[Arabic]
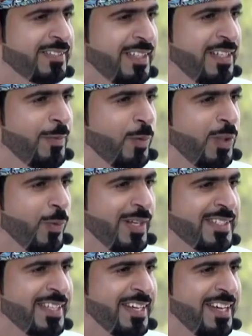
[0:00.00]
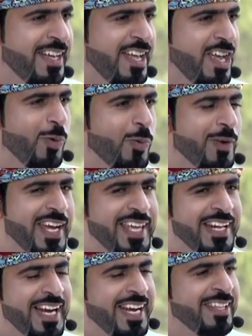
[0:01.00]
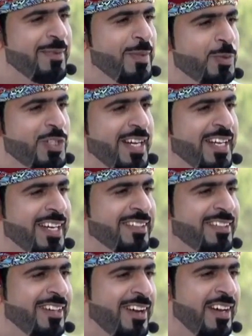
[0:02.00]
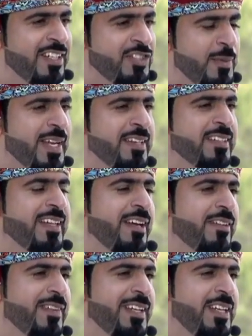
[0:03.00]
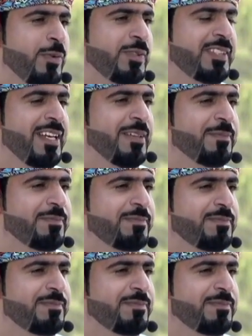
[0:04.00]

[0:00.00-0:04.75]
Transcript: للموضة والأزياء وغيرها أيضا من المشاركات الخارجية جميل أن نتعرف عليها ونتكلم آه